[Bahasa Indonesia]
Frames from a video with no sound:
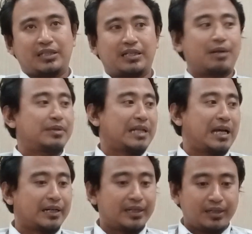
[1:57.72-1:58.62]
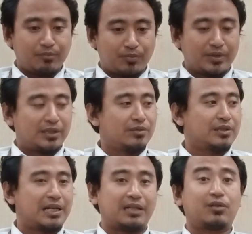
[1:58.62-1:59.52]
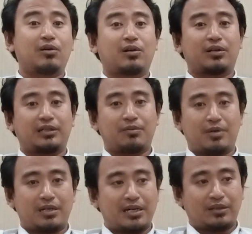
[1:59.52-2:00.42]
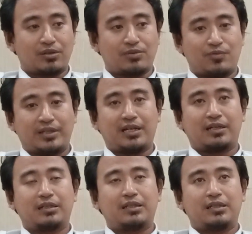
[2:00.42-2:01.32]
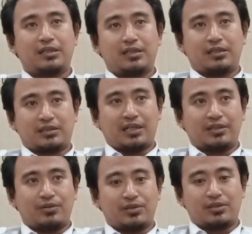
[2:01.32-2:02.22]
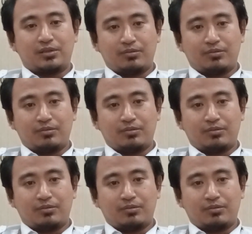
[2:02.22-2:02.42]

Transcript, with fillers: biar kami tarik mobil itu ke kantor kita bawa ke kantor semuanya sekaligus